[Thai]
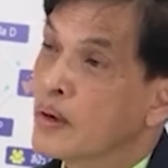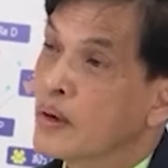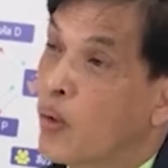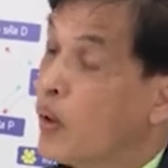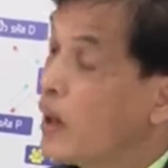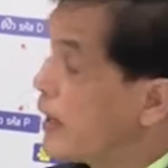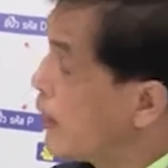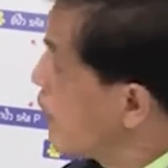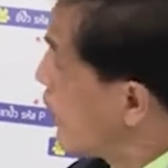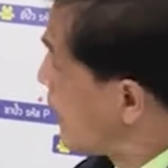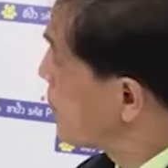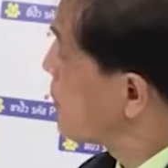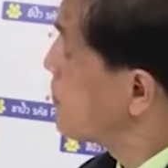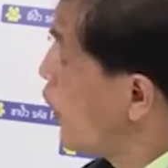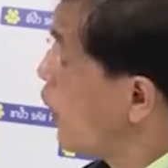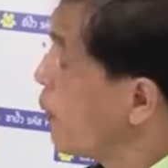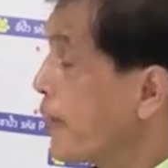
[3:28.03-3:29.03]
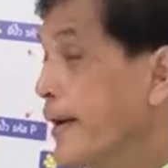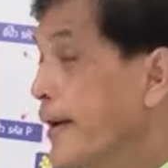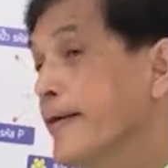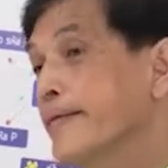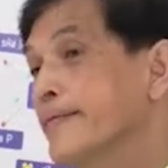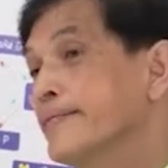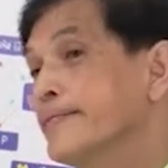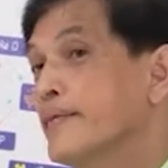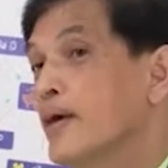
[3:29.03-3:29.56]
คุณเหลียวหลังไปมองไหม
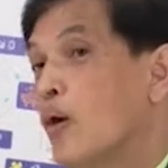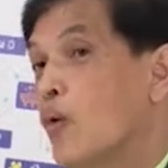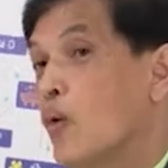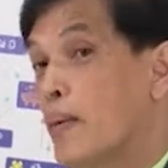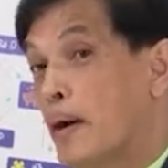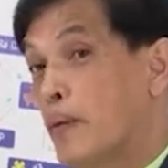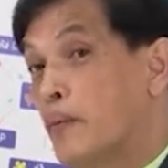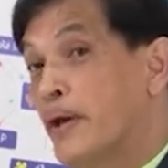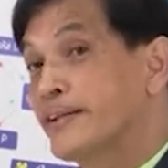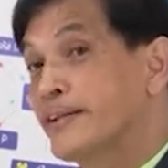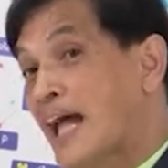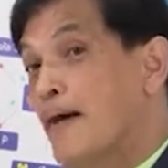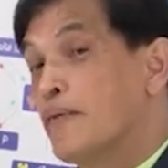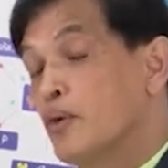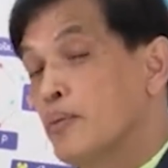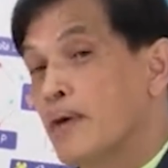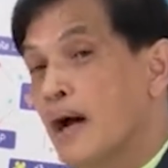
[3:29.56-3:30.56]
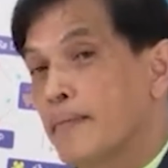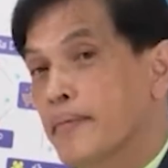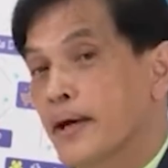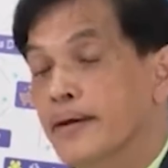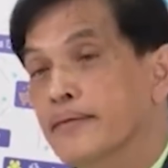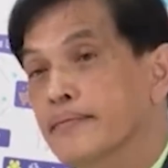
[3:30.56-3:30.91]
ว่ามันวิ่งตามคุณมาไหม